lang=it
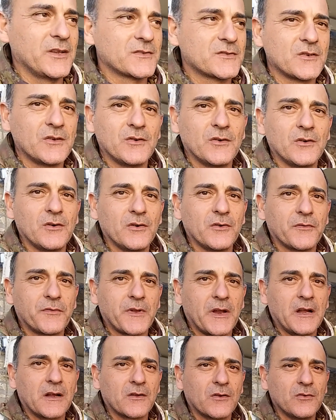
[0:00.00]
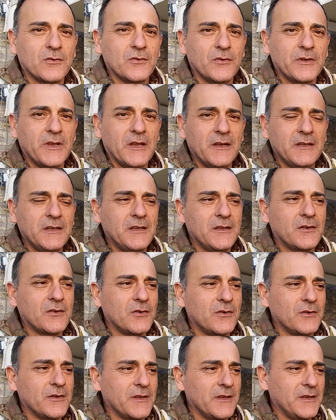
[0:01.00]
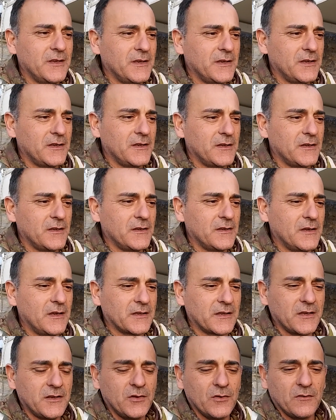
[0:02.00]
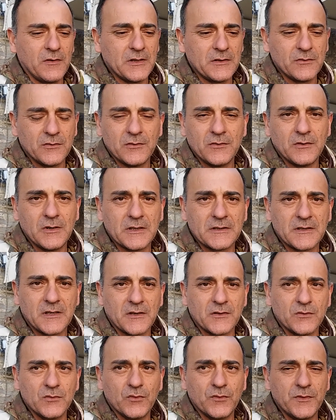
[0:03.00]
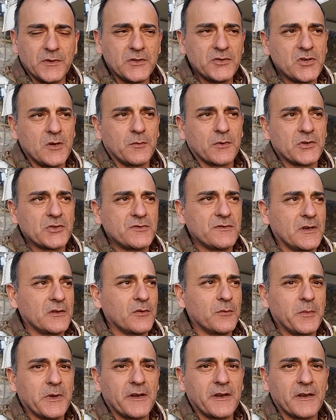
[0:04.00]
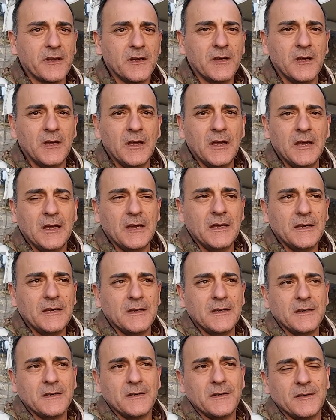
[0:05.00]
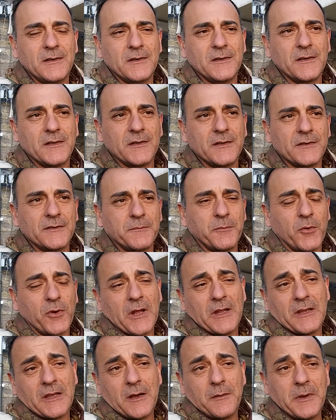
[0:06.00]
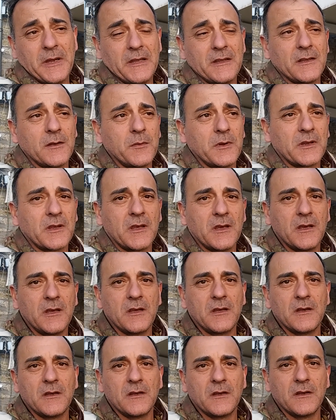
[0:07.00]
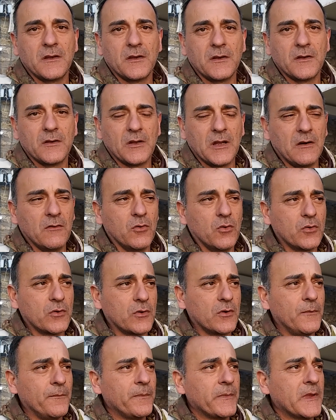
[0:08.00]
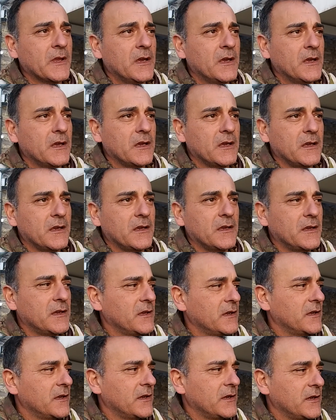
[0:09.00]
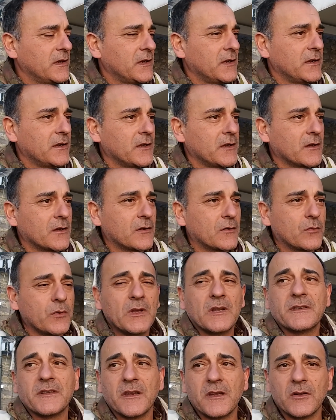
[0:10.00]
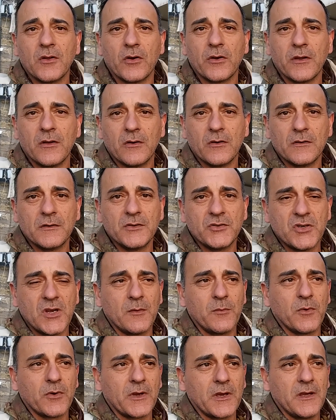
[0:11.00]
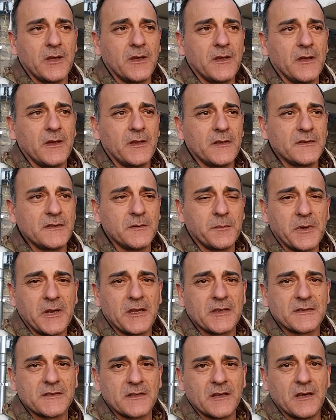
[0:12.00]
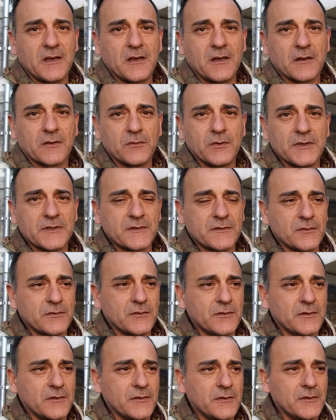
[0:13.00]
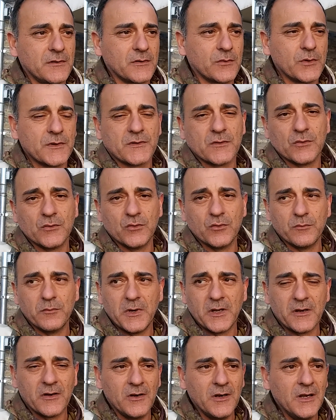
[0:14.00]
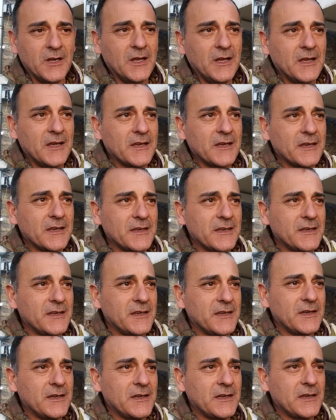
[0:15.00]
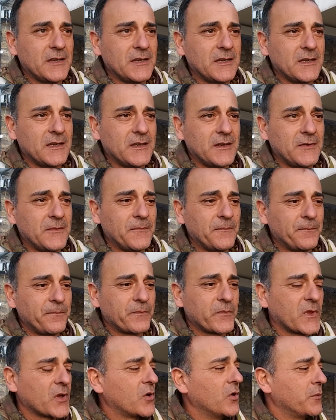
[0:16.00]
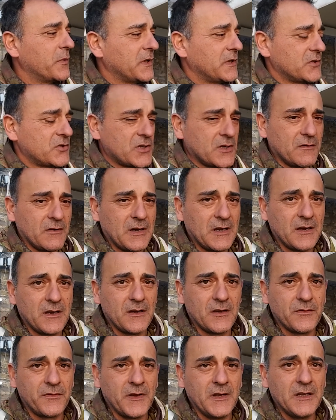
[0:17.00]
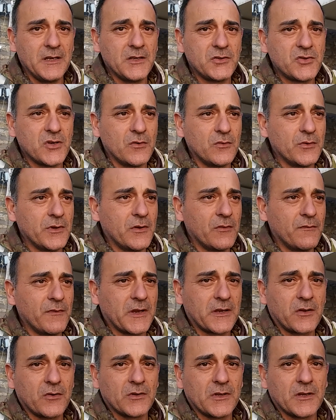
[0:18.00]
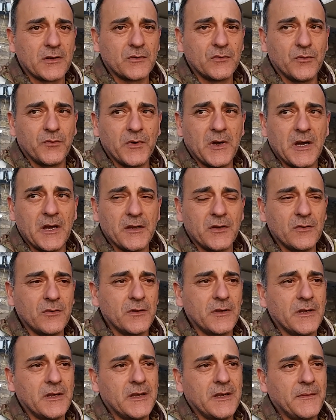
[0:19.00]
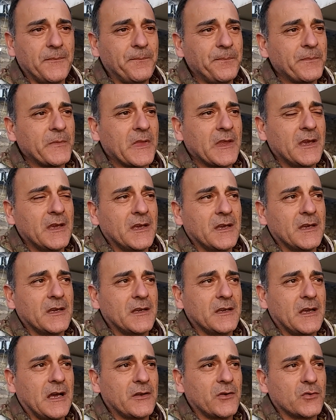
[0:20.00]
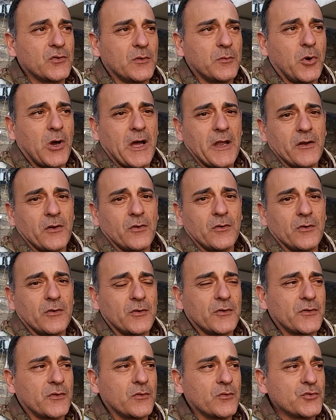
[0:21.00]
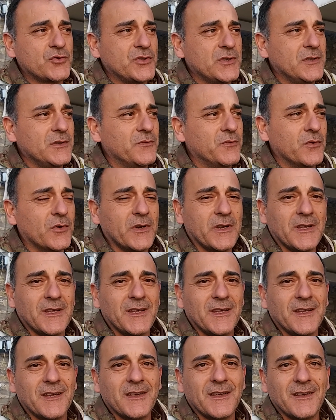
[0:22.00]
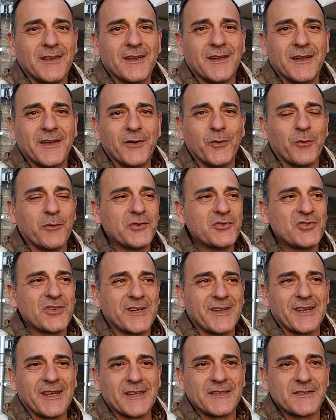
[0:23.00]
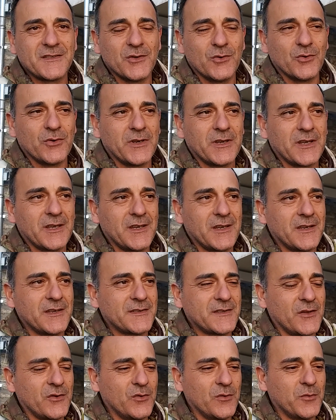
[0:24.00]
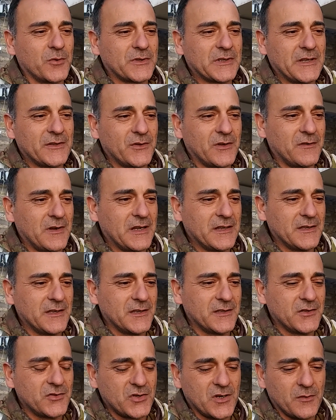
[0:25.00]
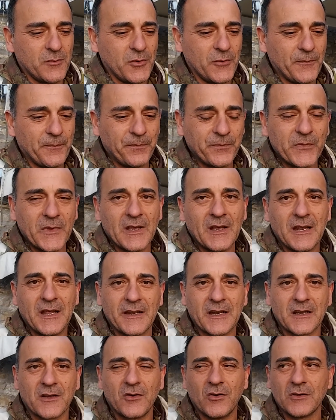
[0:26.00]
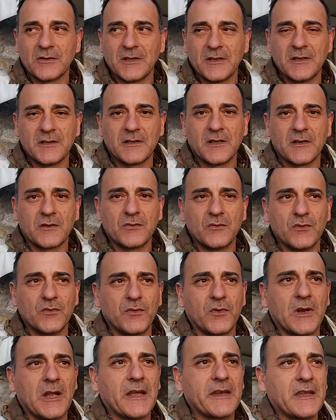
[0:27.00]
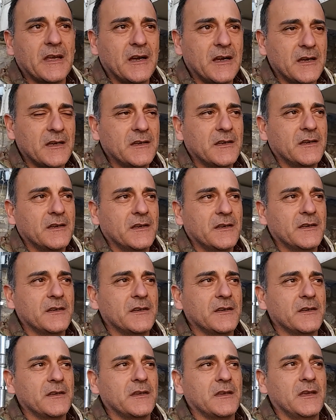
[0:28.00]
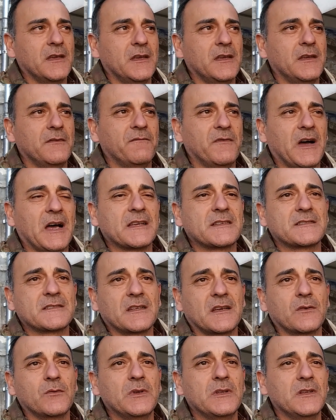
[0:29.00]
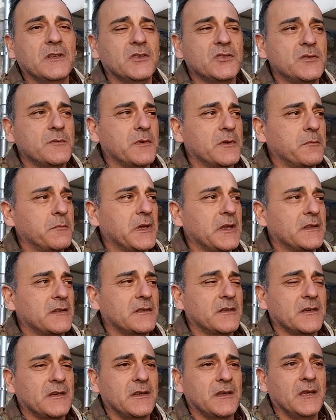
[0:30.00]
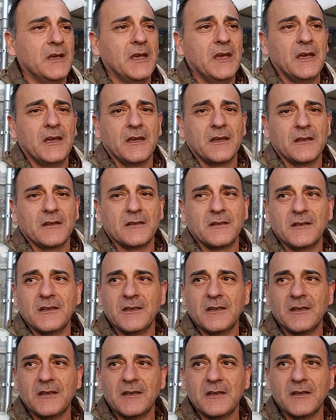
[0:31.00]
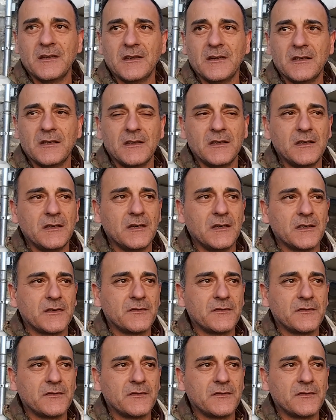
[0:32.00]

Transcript: io sono Franco Ianiro e anche io vado a Tartufi. Diciamo che ci vado per, eh, sporadicamente perché eh, mm. lavoro. E qui il territorio diciamo che si presta a questo, questo tubero. E, come diceva Felice, lui è un vecchio tartufaio e eh, anno dopo anno sono usciti fuori eh, le nuove generazioni che stanno portando avanti diciamo, la raccolta del tartufo. L'aria eh, è basta, quindi ci permette eh, di